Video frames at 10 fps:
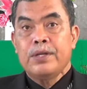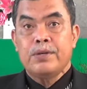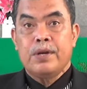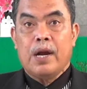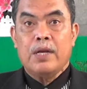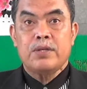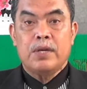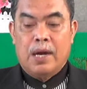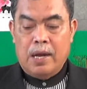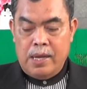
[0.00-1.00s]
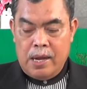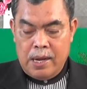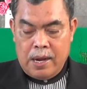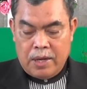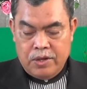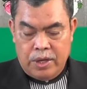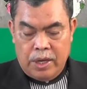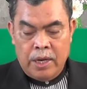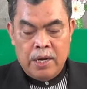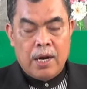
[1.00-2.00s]
Saudara-saudara yang
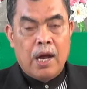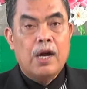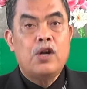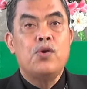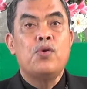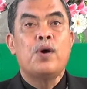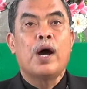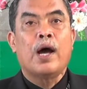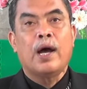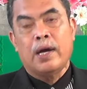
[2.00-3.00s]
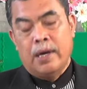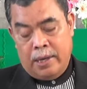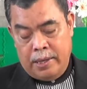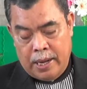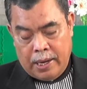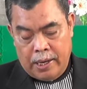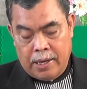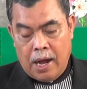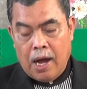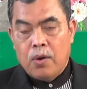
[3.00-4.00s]
kekasih inilah doa
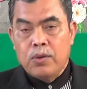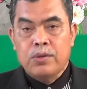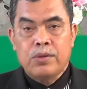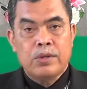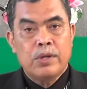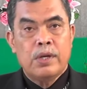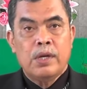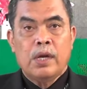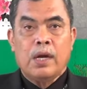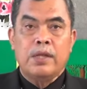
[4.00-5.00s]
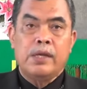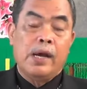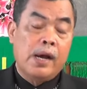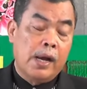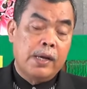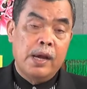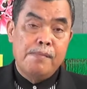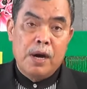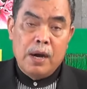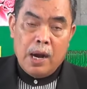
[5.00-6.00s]
dari Daud ketika dia
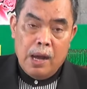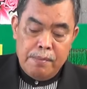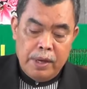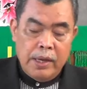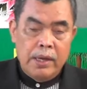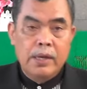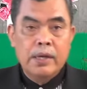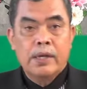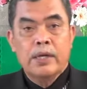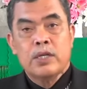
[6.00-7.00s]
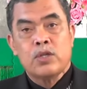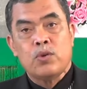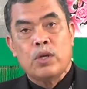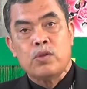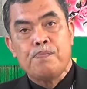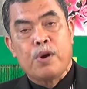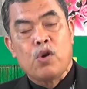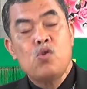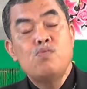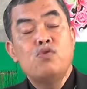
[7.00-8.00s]
mengalami suatu
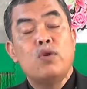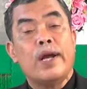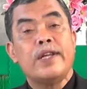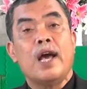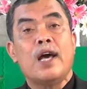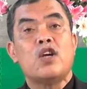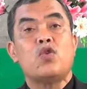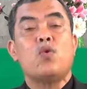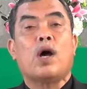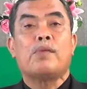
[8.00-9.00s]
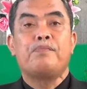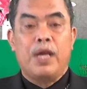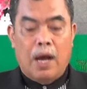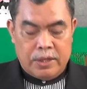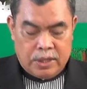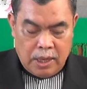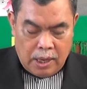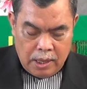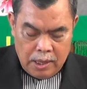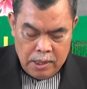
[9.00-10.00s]
pergumulan yang luar
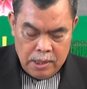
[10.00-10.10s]
biasa.